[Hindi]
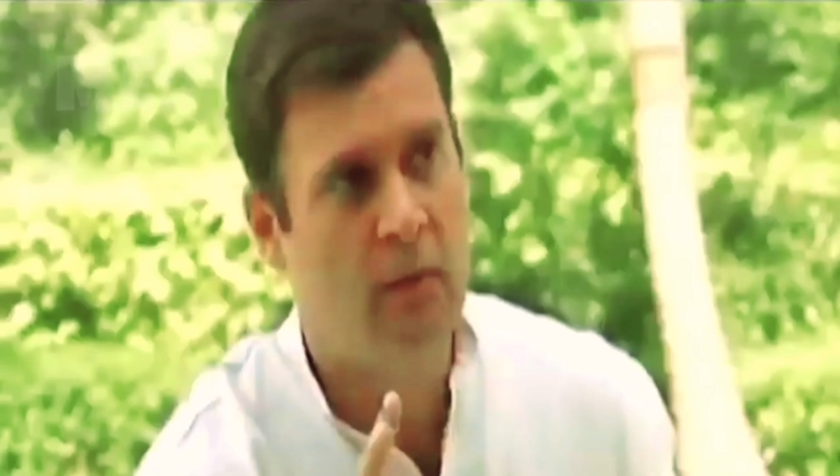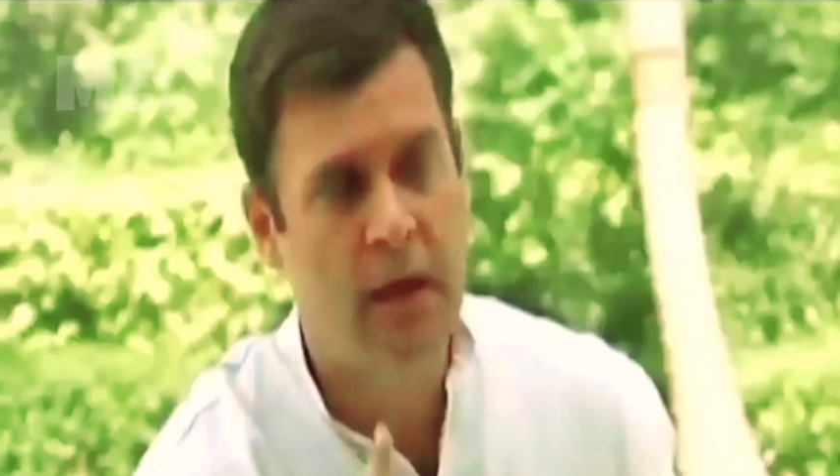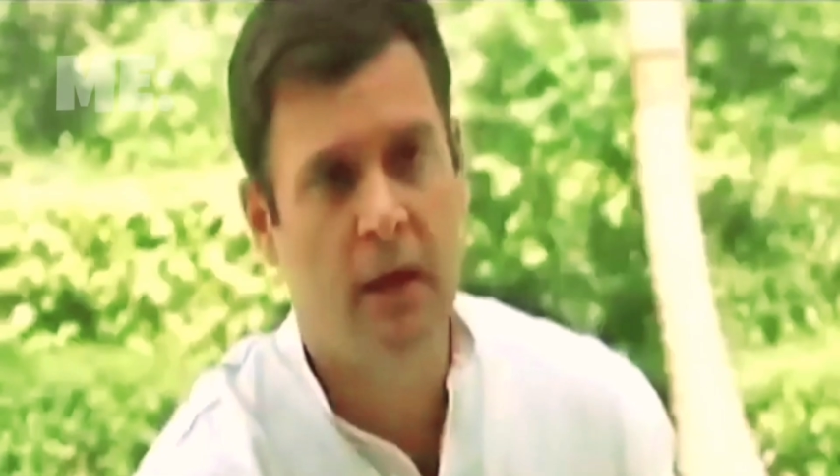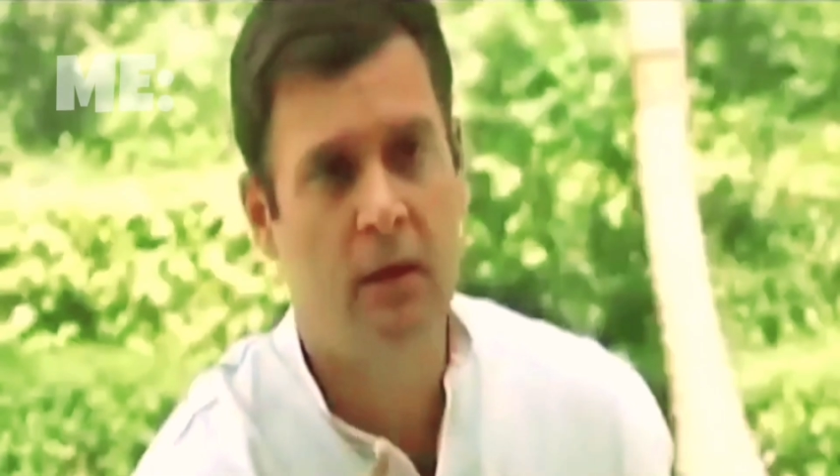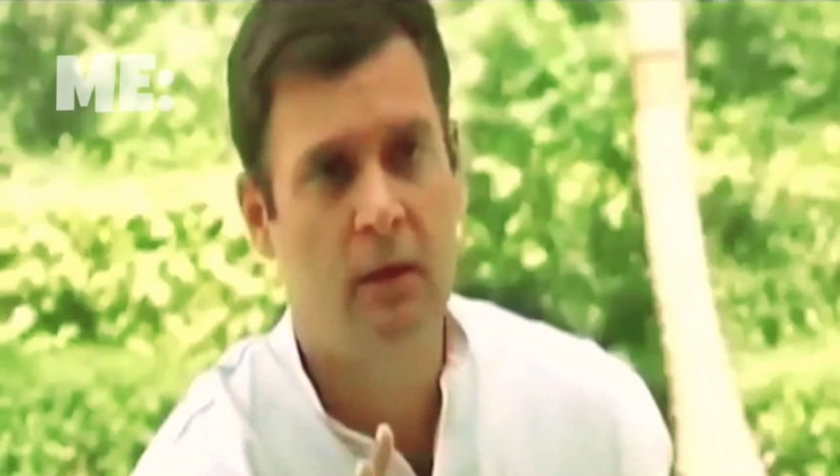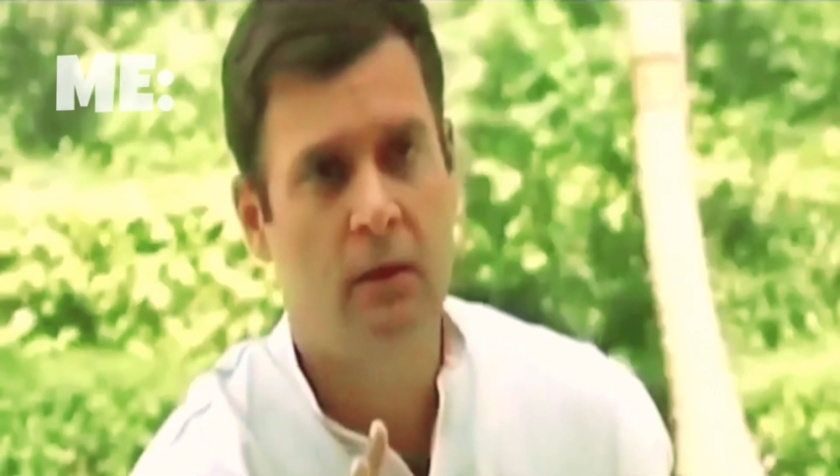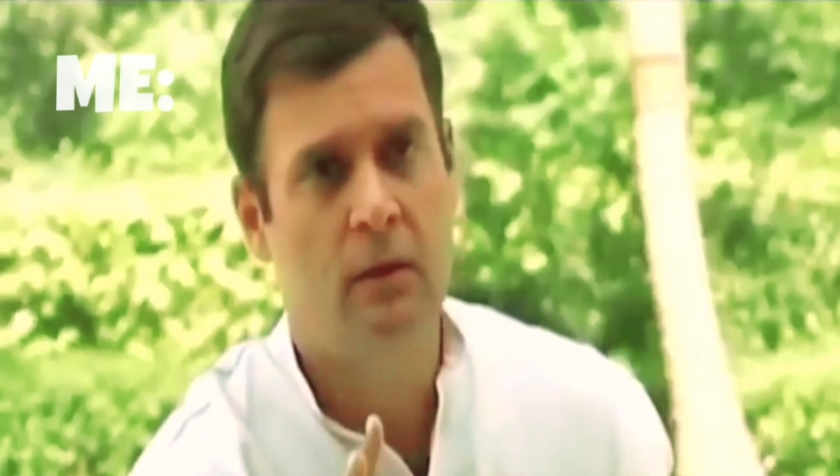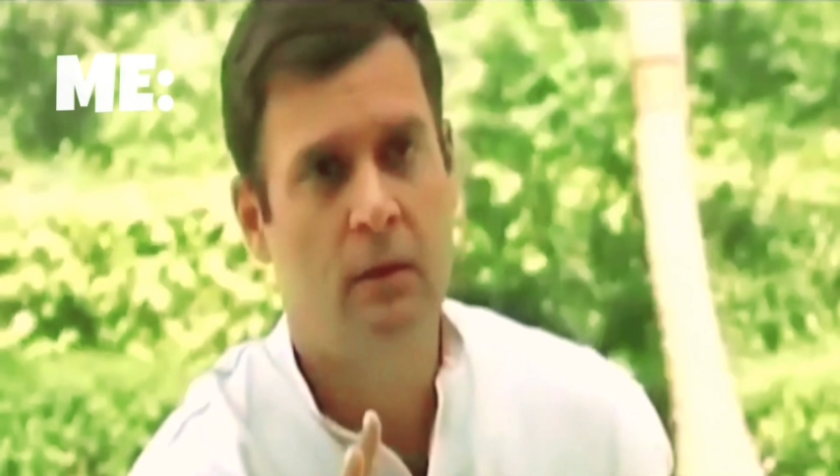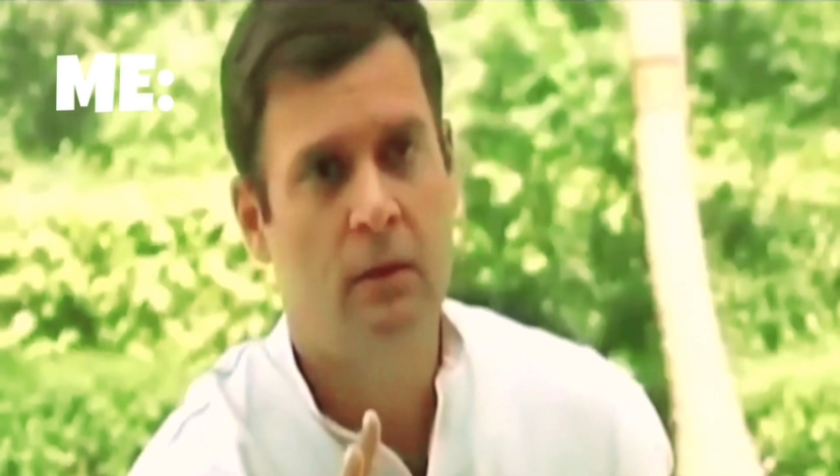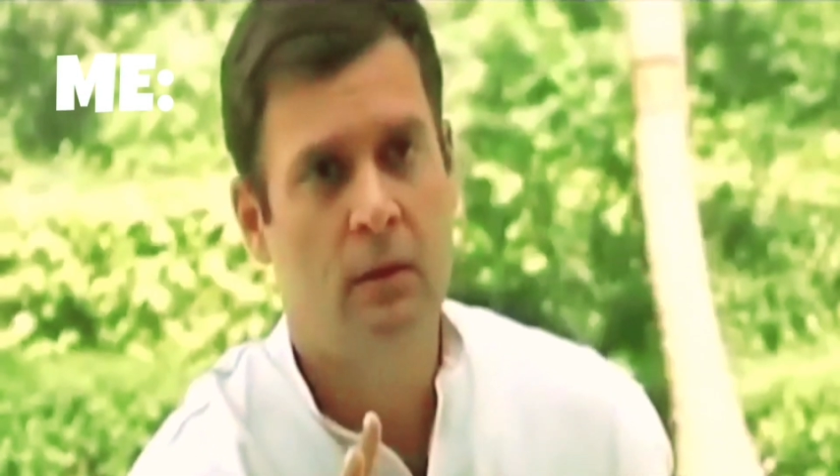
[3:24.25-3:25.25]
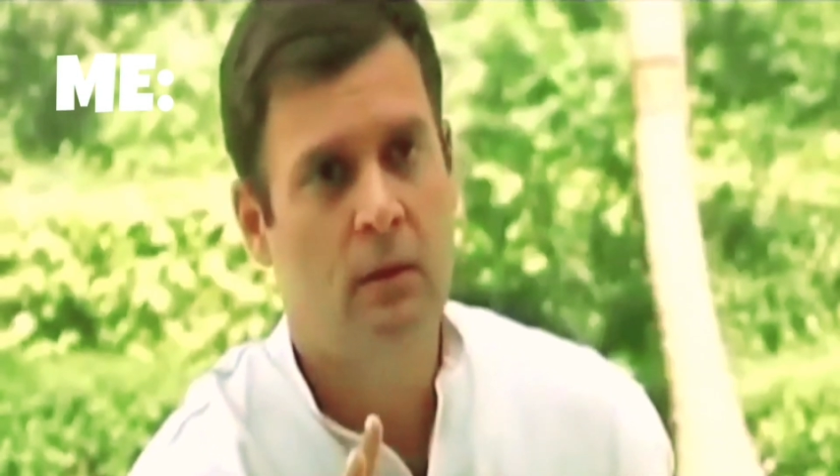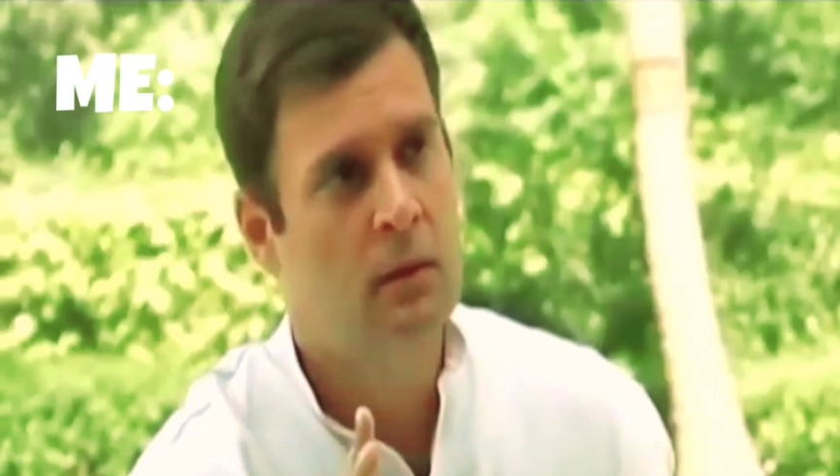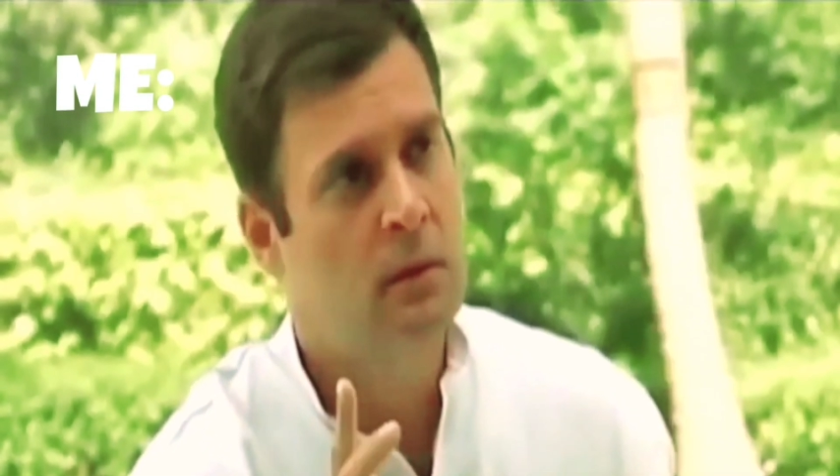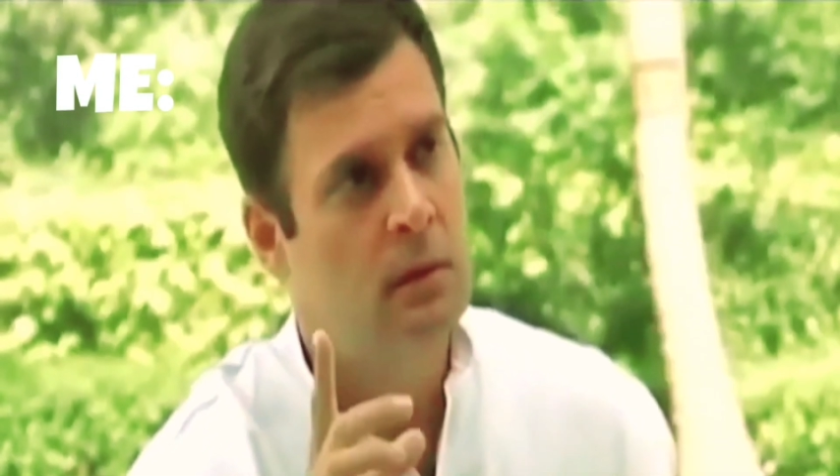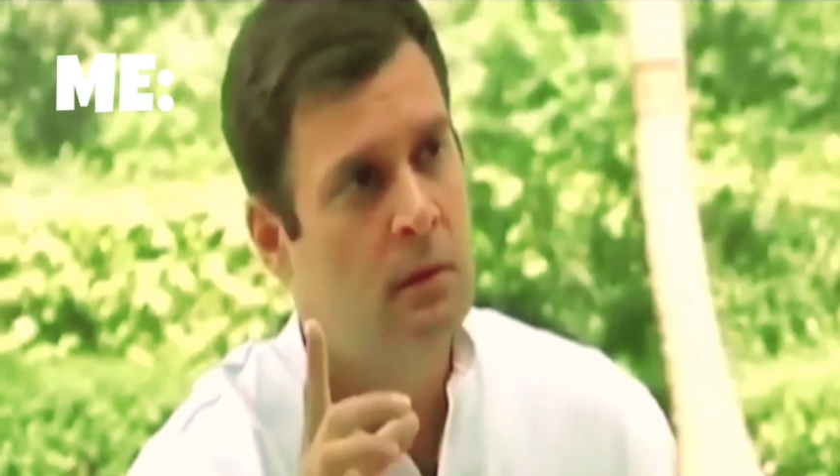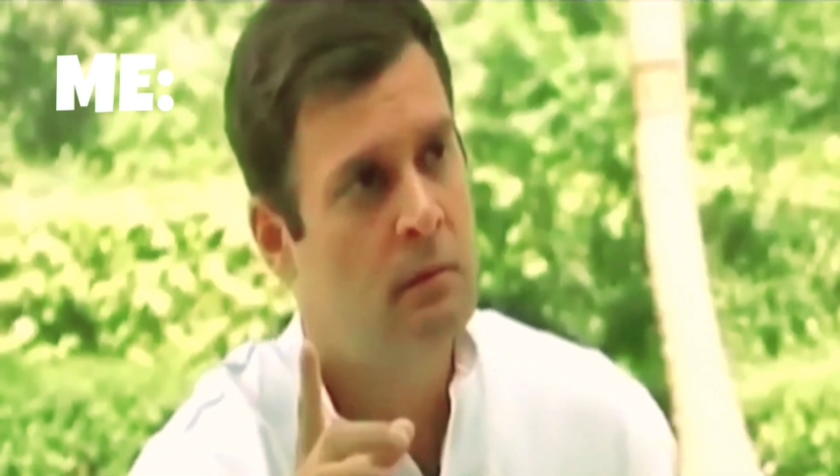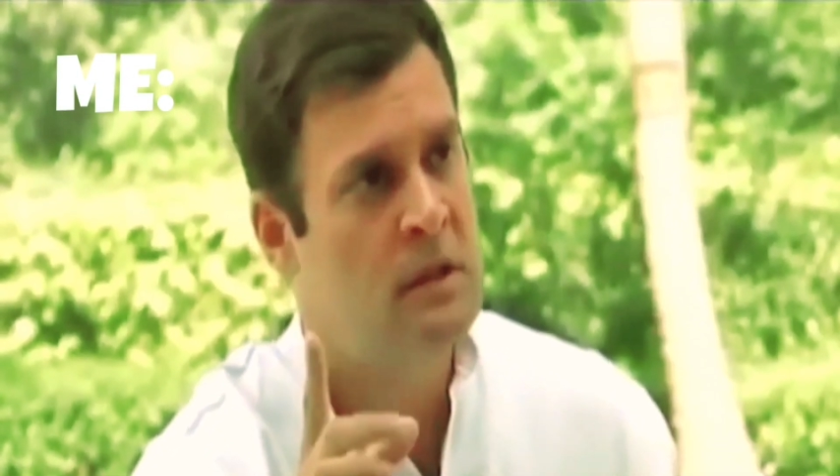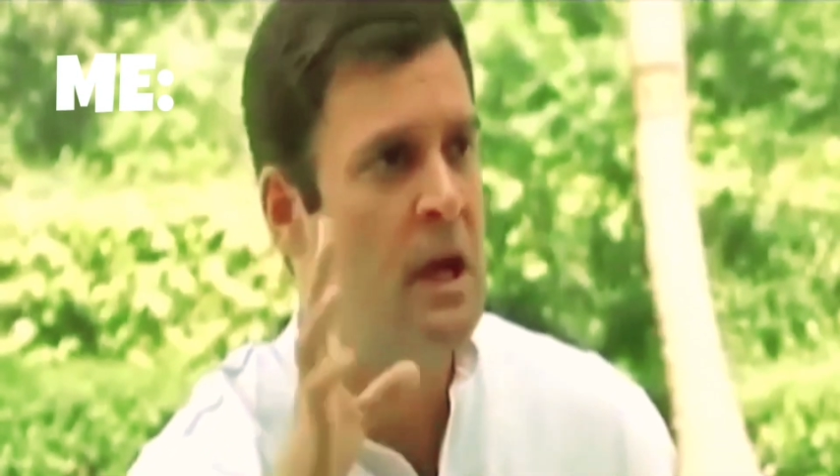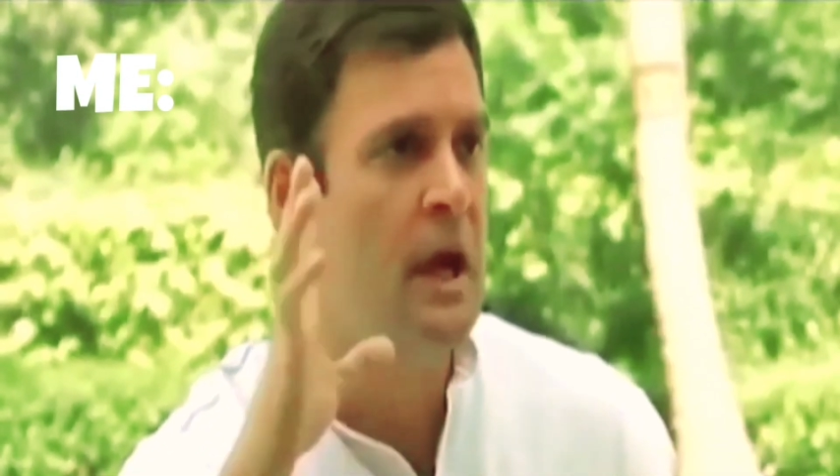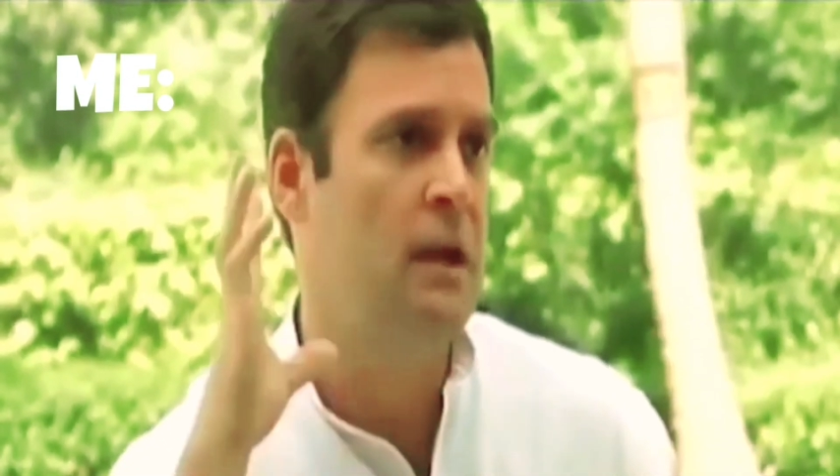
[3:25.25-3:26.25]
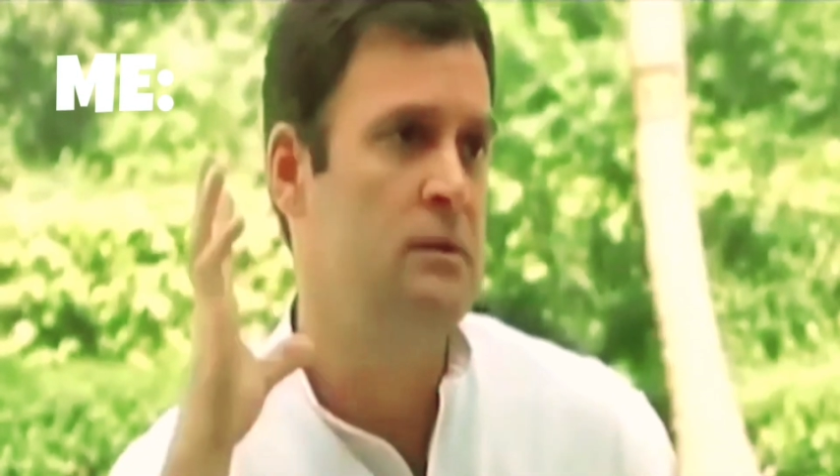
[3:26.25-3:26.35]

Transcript: भाई मज़ा